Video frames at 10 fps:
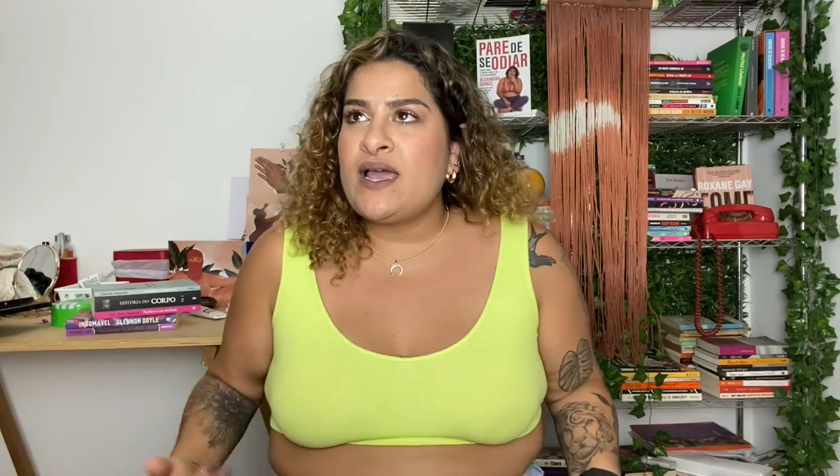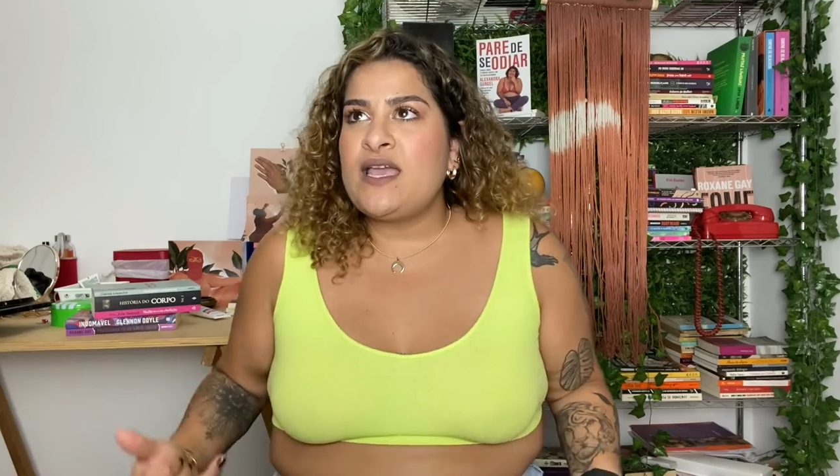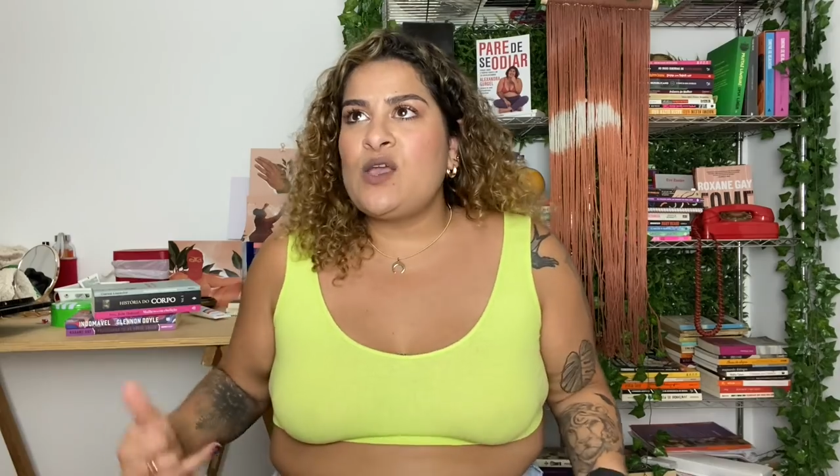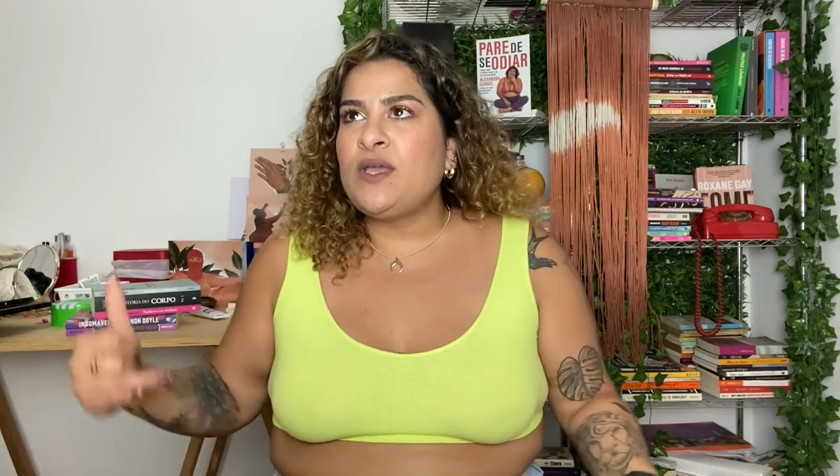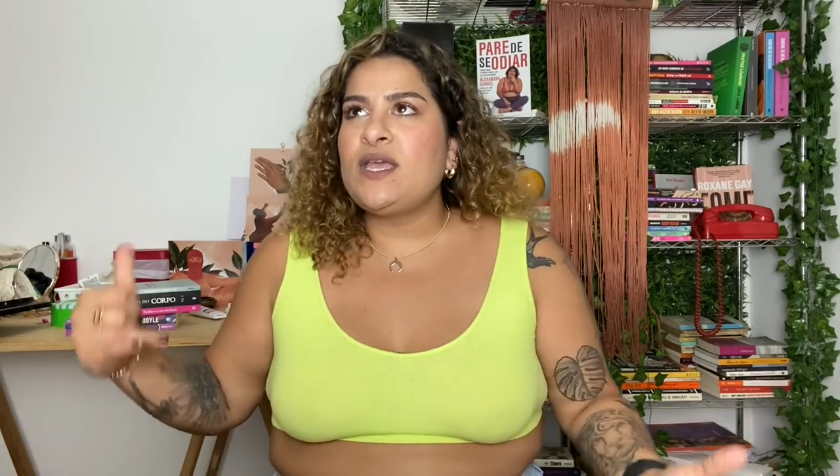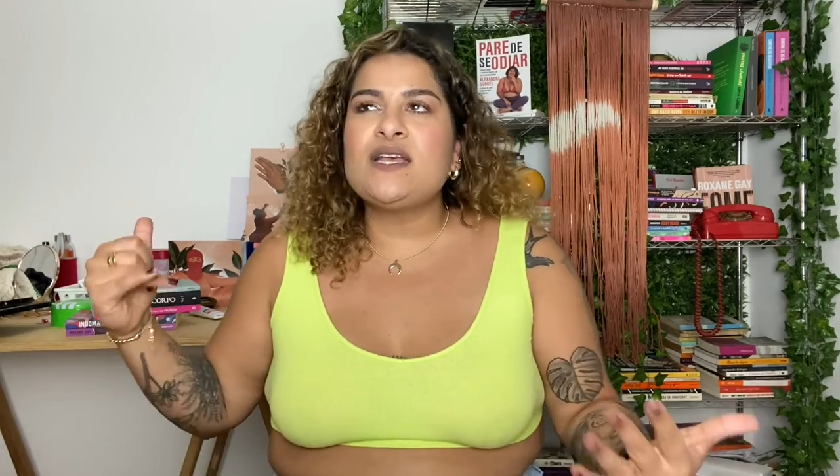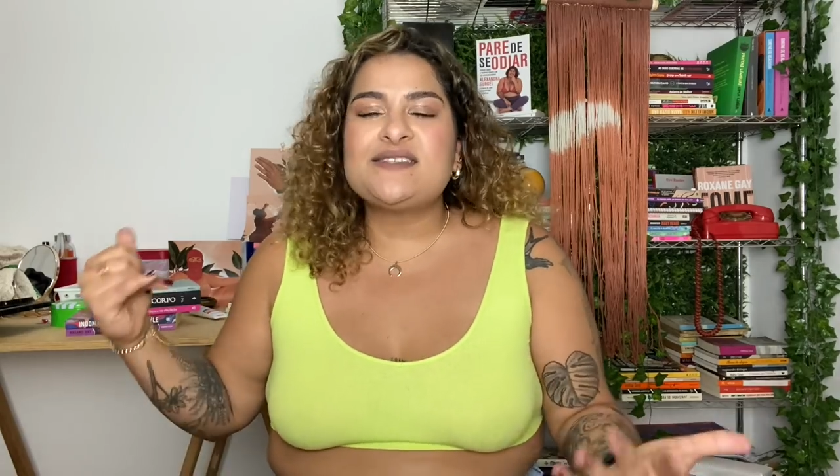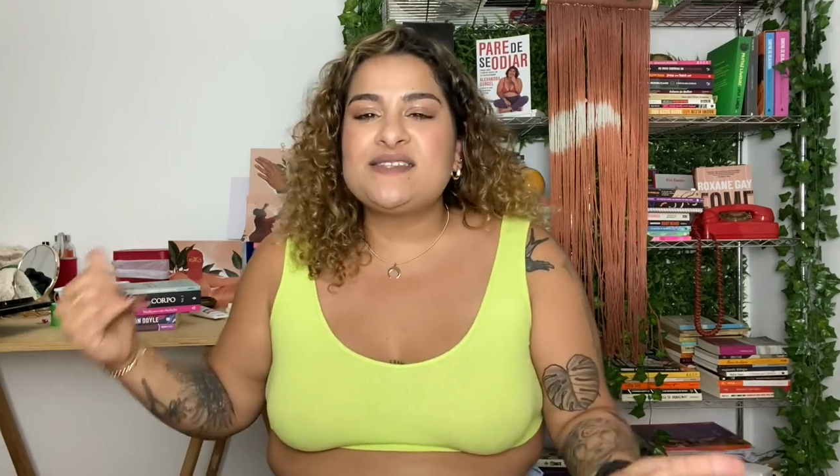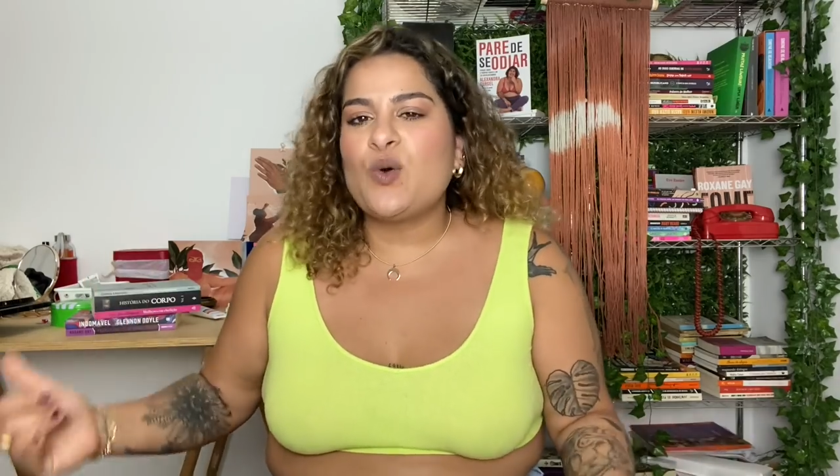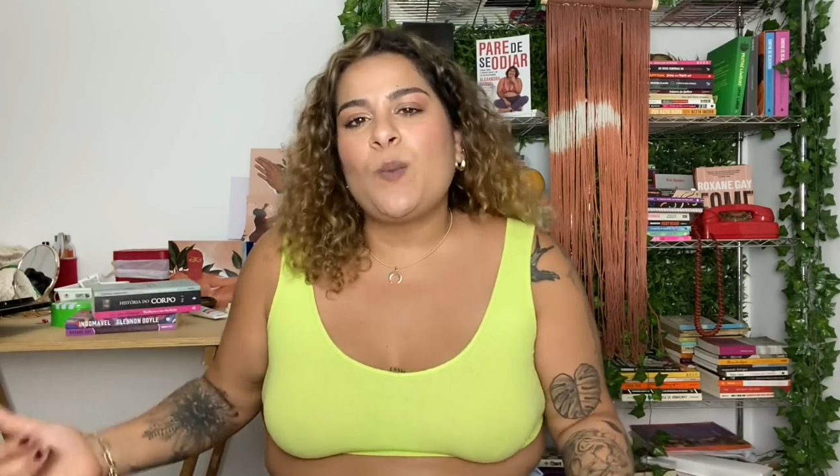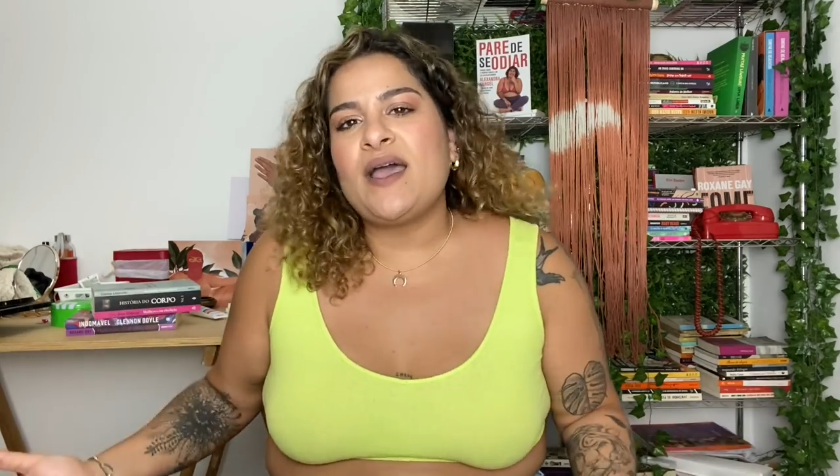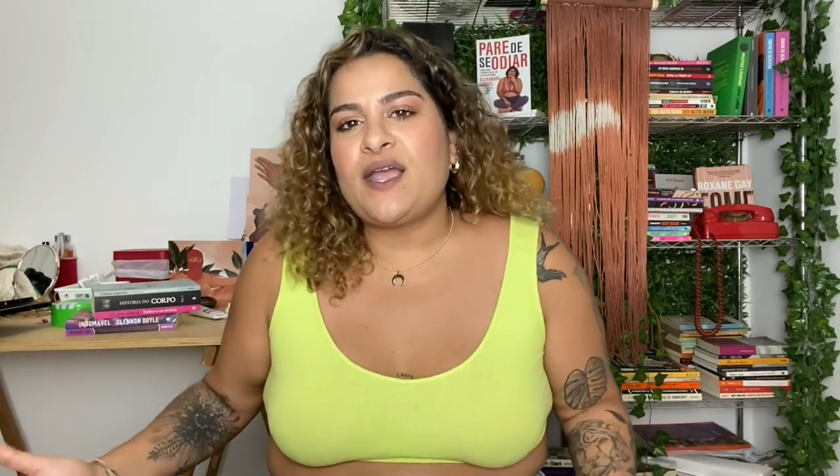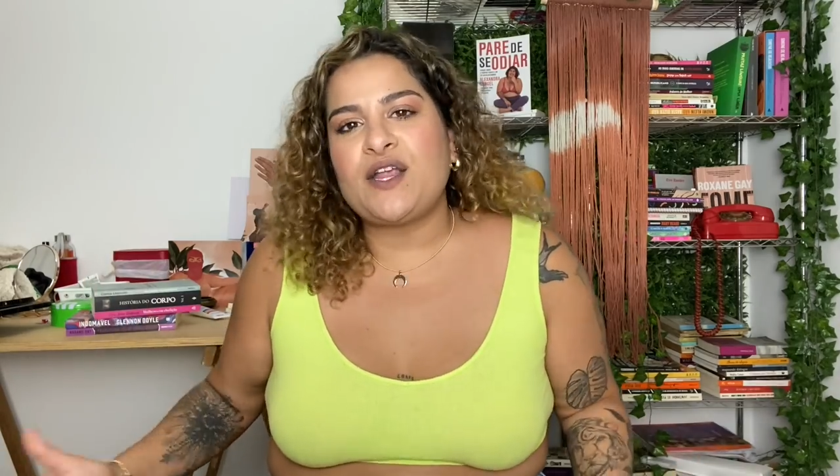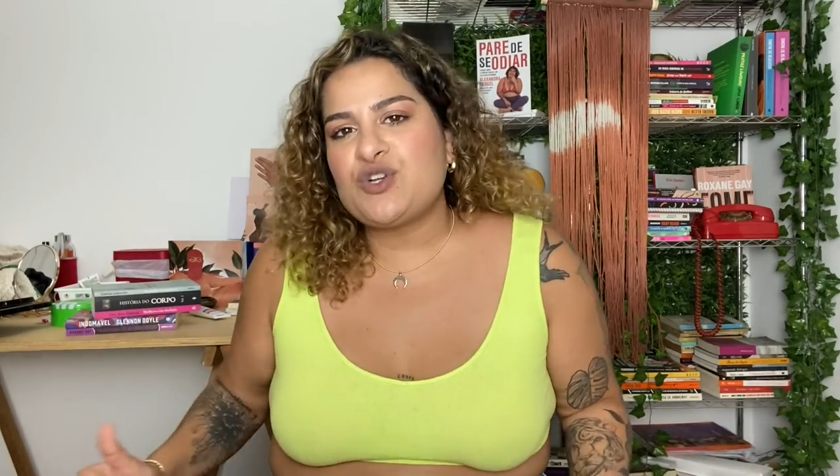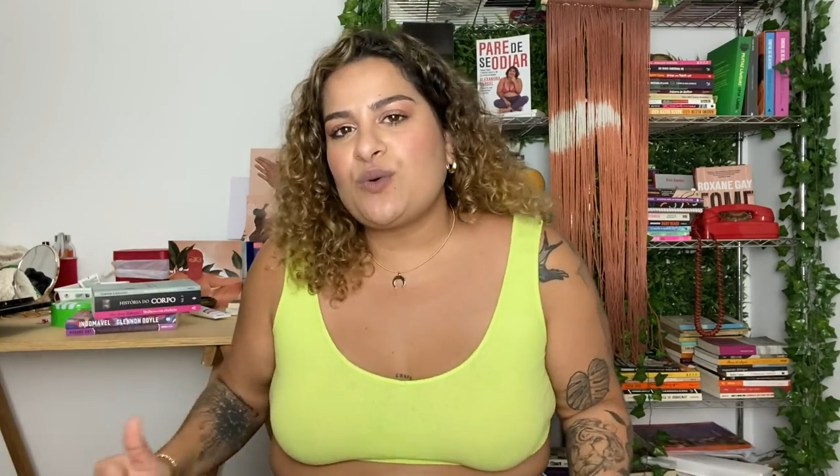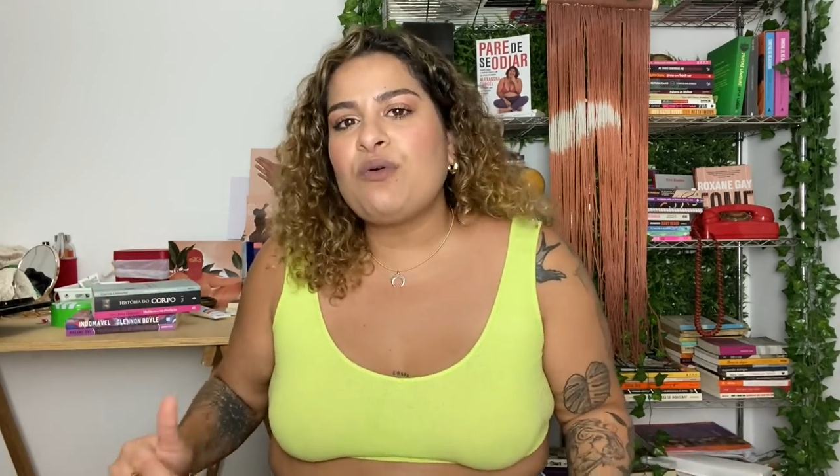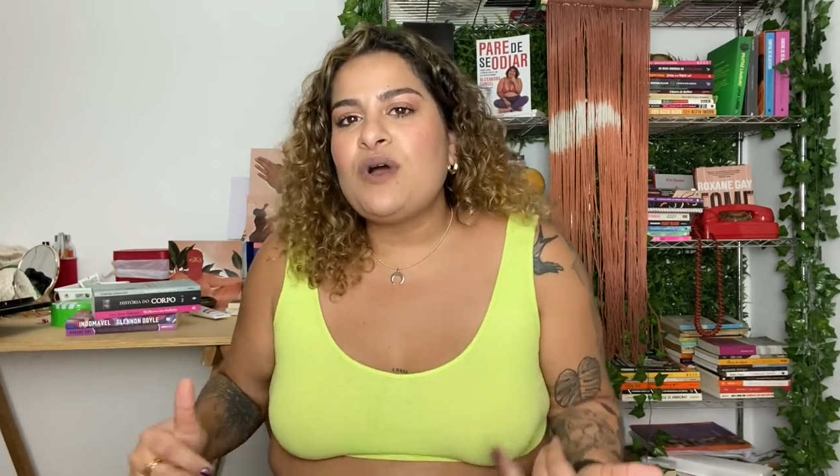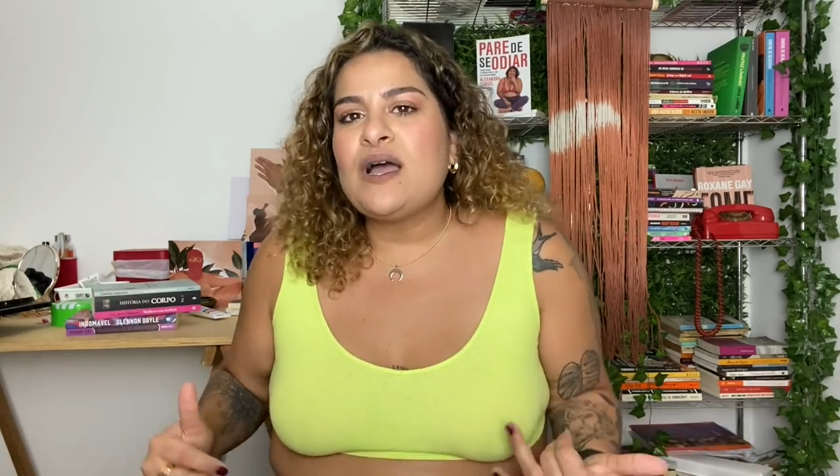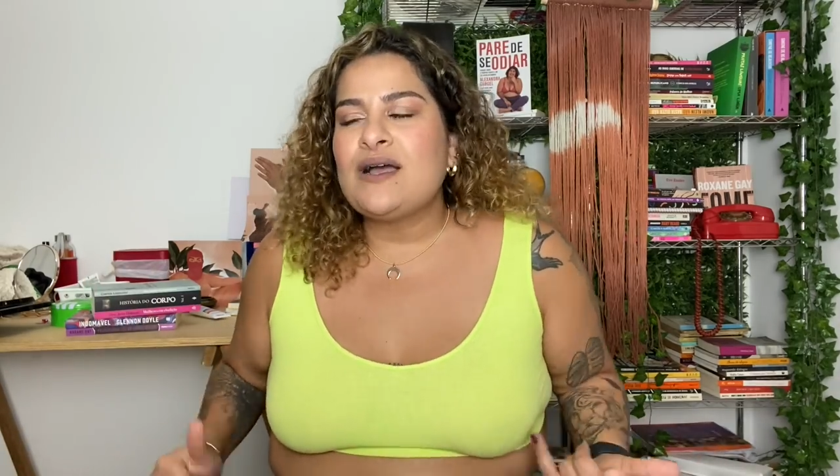eu queria ser uma angel, eu